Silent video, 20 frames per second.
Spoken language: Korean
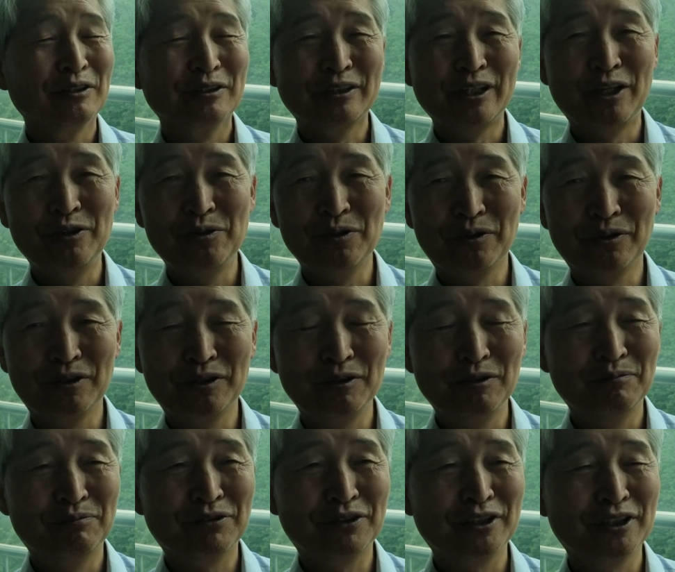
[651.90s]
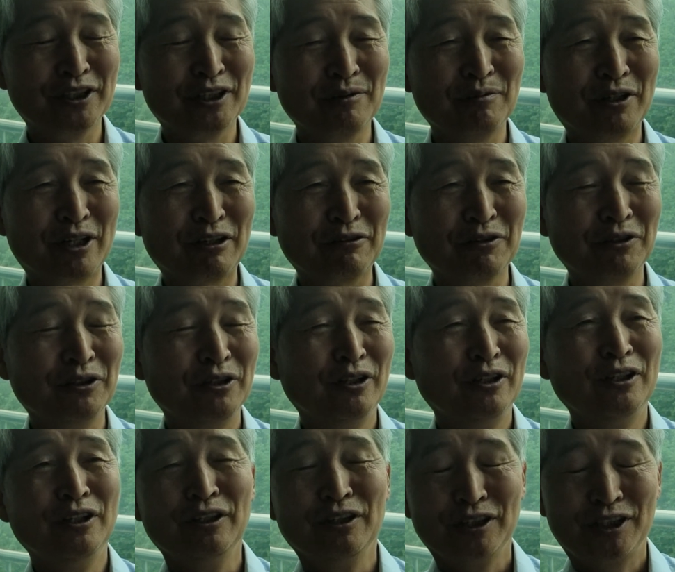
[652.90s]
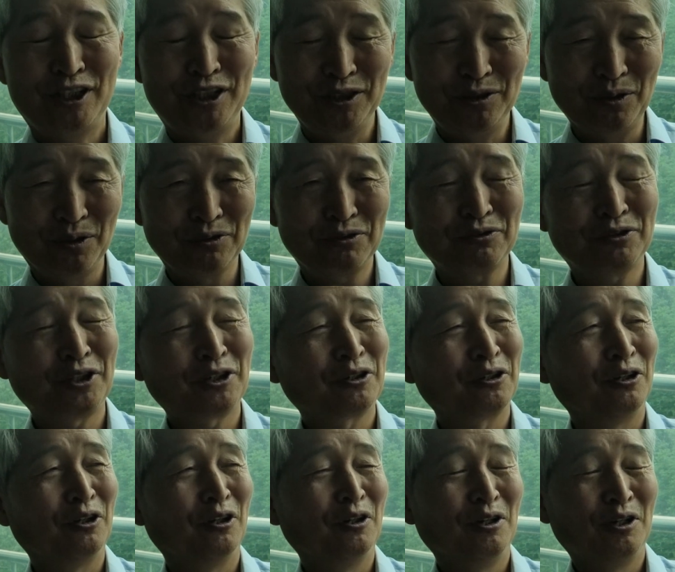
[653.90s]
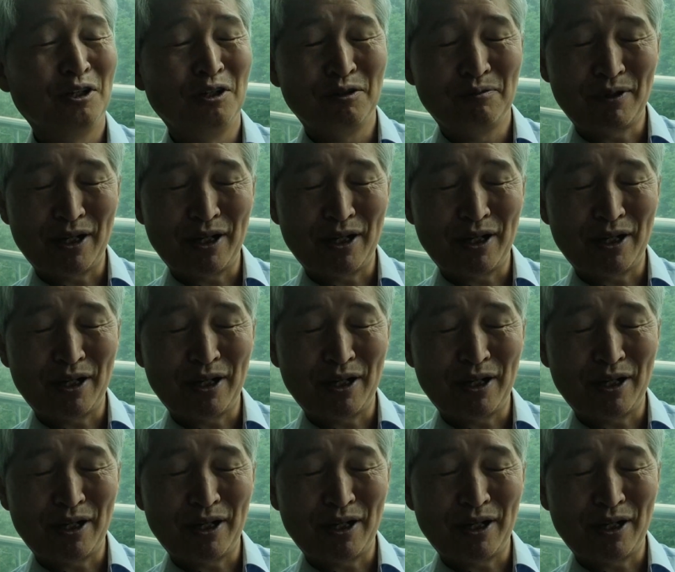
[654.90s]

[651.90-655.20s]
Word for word: 찬송을 부르는 게 뭐라고요? 기도도 되고 어,